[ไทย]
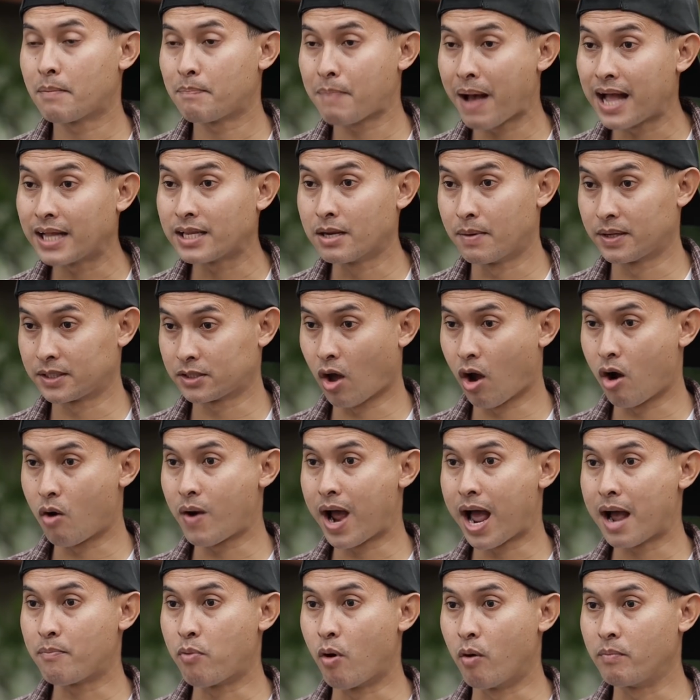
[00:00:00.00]
ถ้าป้าจะมาต่อ
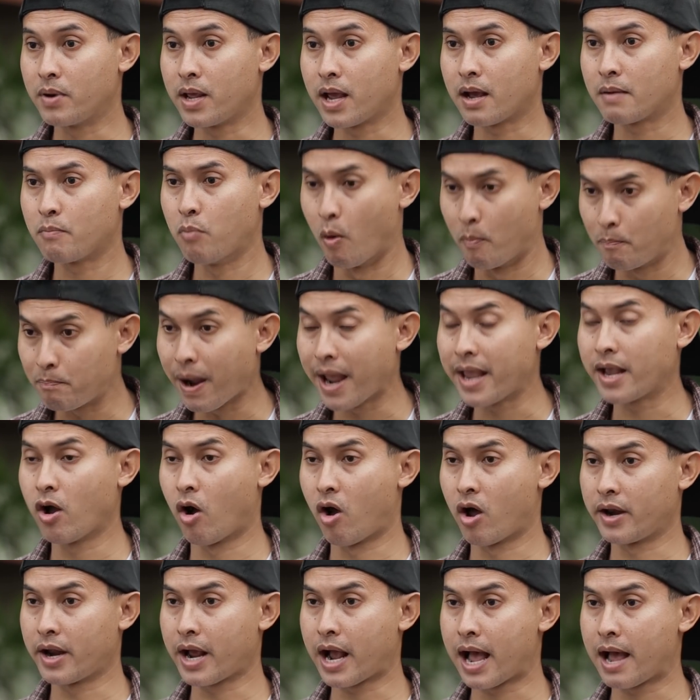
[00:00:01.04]
ว่าผมเนี่ยผมไปก่
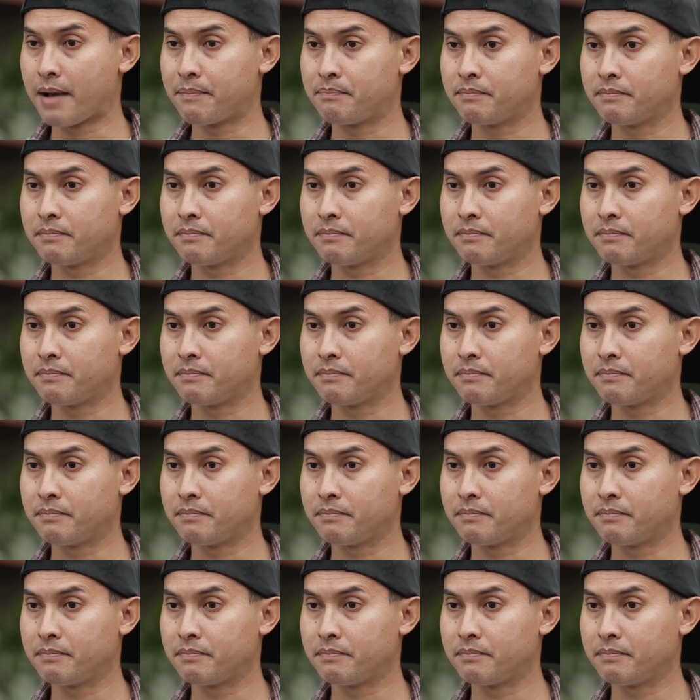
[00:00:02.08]
อนนะครับ